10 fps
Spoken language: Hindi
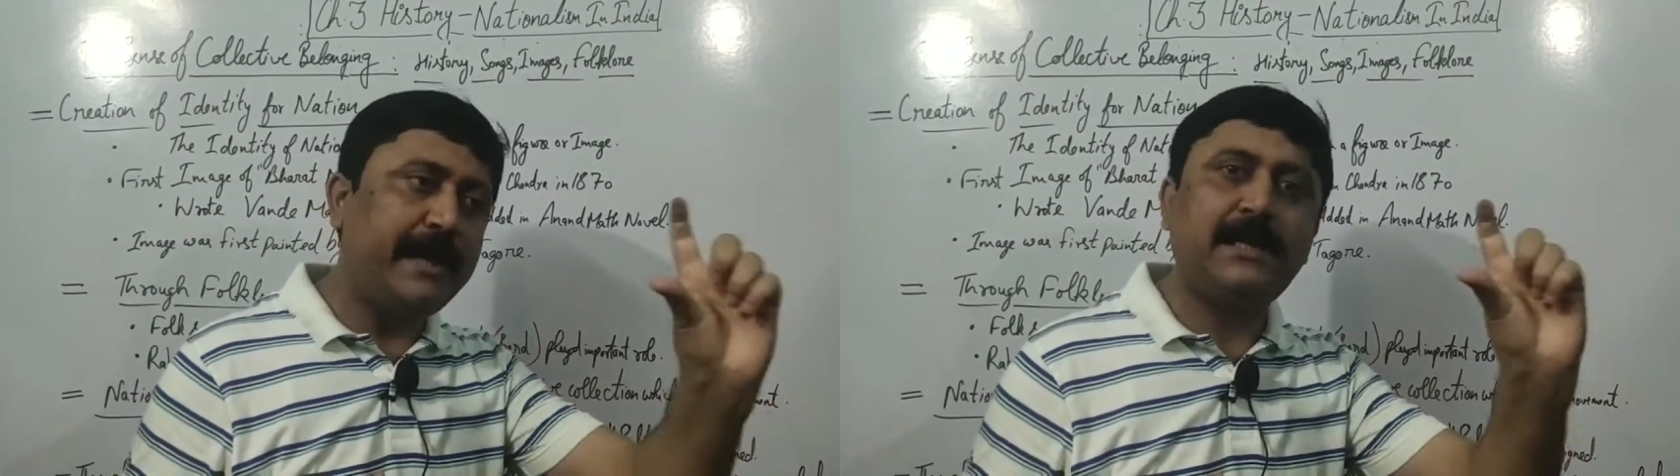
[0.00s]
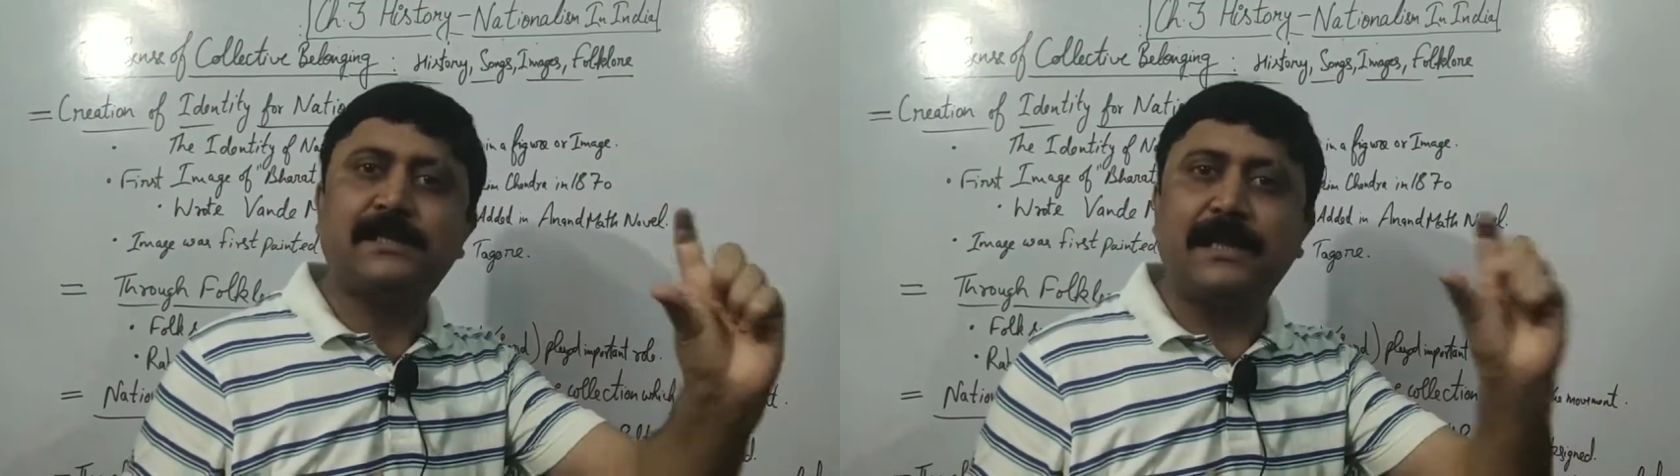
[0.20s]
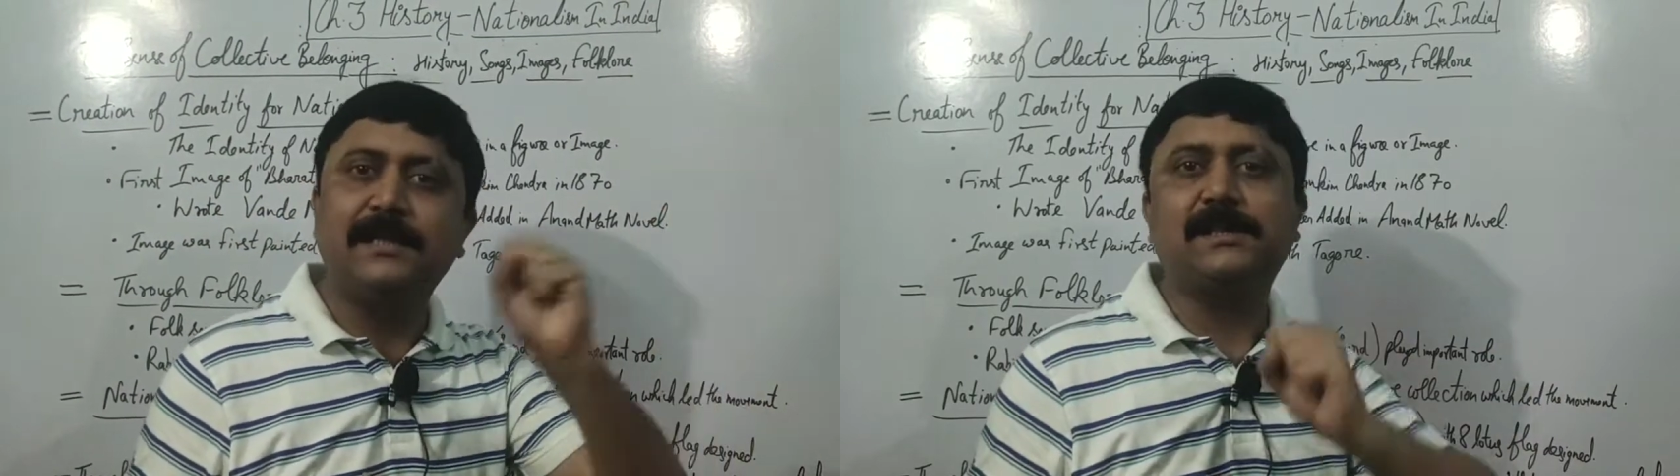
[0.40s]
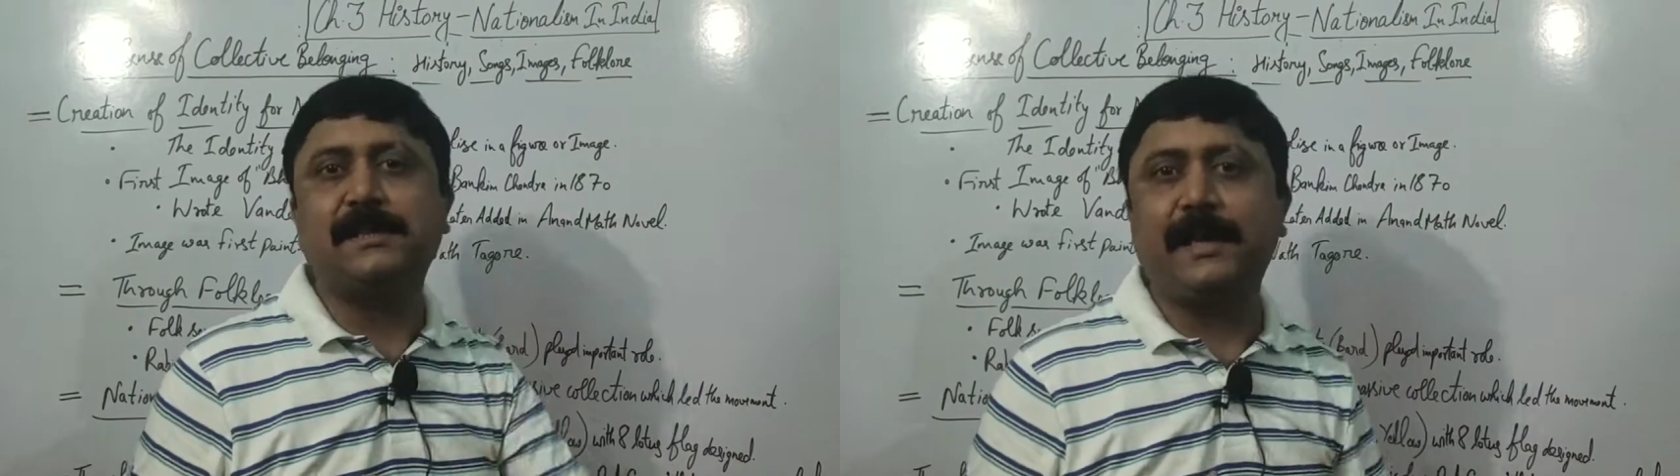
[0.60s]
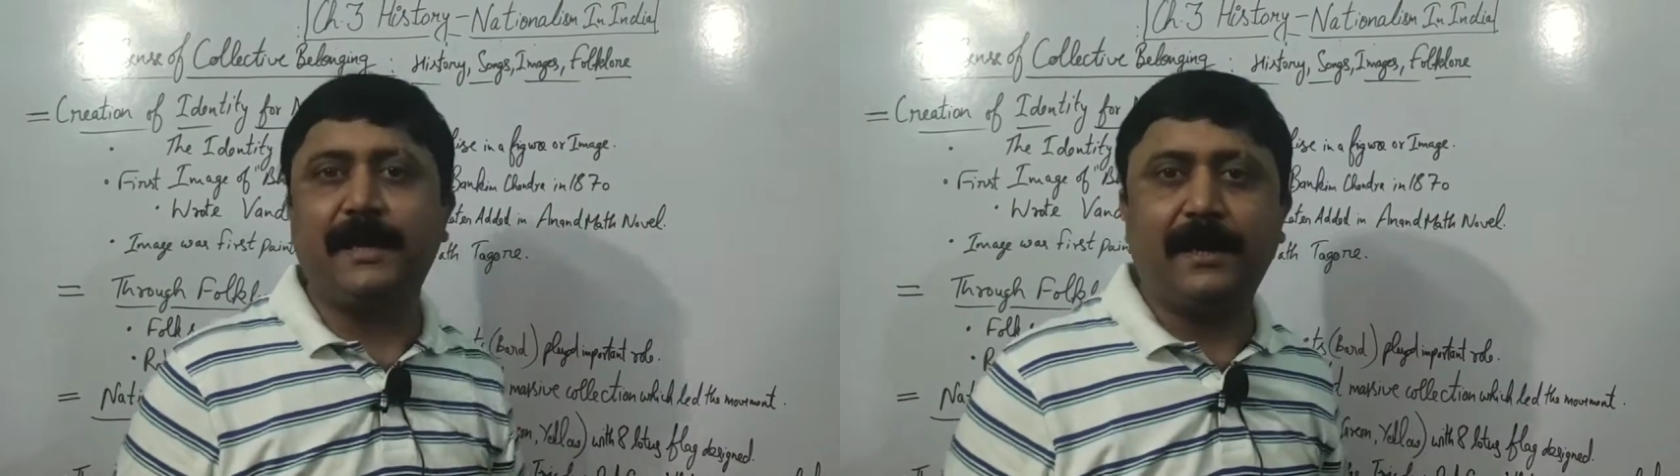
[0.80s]
एक सेंस
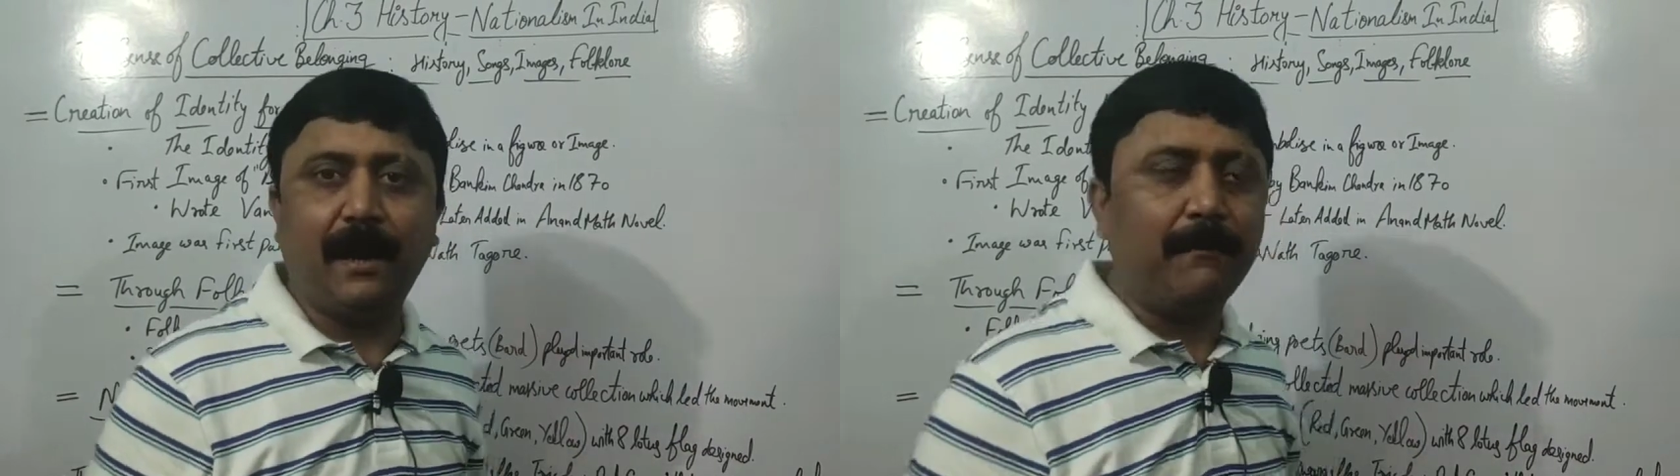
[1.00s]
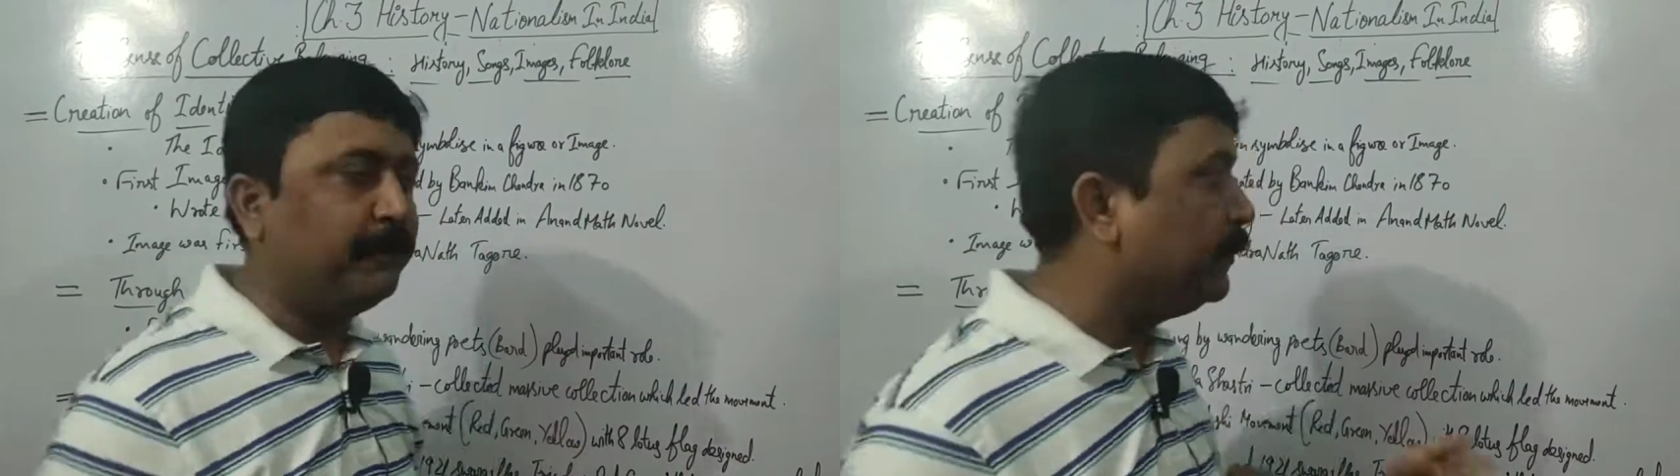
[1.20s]
देने का